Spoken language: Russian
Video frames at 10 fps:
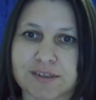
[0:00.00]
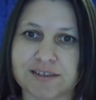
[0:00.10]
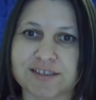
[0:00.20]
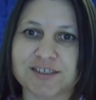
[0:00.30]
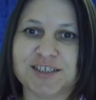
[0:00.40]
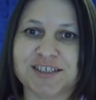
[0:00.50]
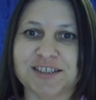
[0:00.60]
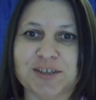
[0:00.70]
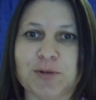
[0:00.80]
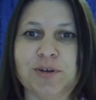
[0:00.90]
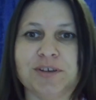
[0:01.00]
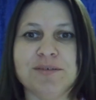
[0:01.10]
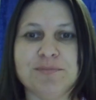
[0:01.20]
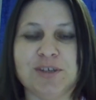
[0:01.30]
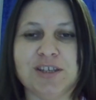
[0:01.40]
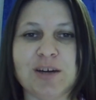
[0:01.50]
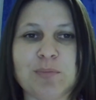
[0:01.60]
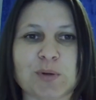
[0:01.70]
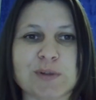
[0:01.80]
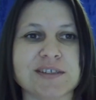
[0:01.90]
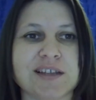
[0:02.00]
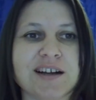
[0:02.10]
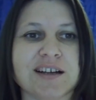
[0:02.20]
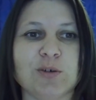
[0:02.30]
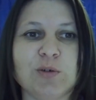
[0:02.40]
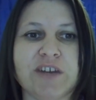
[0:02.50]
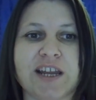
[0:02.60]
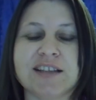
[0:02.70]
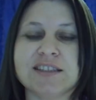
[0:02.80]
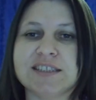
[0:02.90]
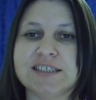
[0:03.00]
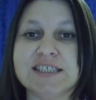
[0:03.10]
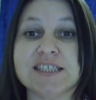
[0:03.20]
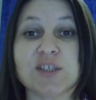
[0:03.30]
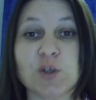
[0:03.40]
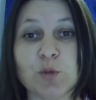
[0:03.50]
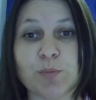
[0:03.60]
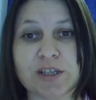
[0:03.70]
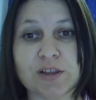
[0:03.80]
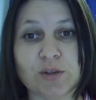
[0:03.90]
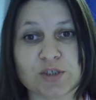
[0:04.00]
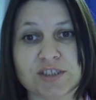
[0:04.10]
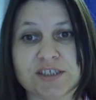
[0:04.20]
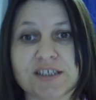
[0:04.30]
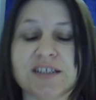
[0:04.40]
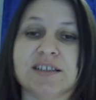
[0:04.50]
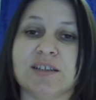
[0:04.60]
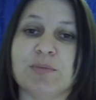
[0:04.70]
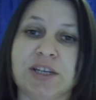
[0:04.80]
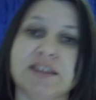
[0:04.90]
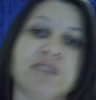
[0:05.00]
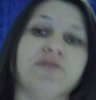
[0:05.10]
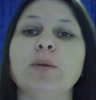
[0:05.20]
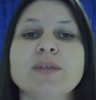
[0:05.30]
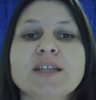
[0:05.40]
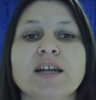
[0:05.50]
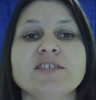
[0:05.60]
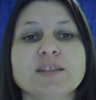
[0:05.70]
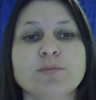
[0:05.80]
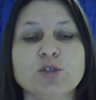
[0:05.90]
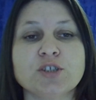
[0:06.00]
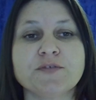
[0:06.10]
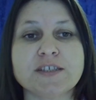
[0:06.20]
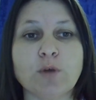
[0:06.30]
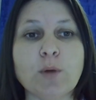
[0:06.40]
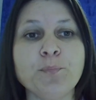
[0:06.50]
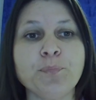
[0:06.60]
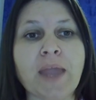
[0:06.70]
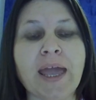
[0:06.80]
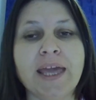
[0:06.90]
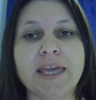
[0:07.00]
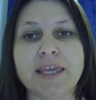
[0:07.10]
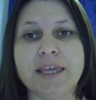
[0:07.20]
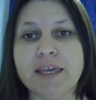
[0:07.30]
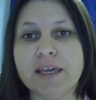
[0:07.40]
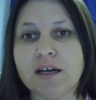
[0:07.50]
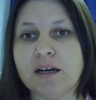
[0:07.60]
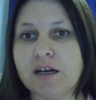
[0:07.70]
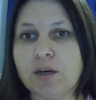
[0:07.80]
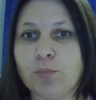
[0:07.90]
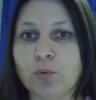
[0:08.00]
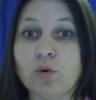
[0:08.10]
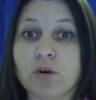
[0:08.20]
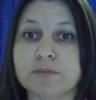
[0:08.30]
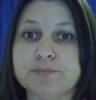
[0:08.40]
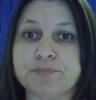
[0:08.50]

сделала такой мини-опрос, да, какой вариант из трех предложенных э, лабиринтов вам понравился больше всего. И а, по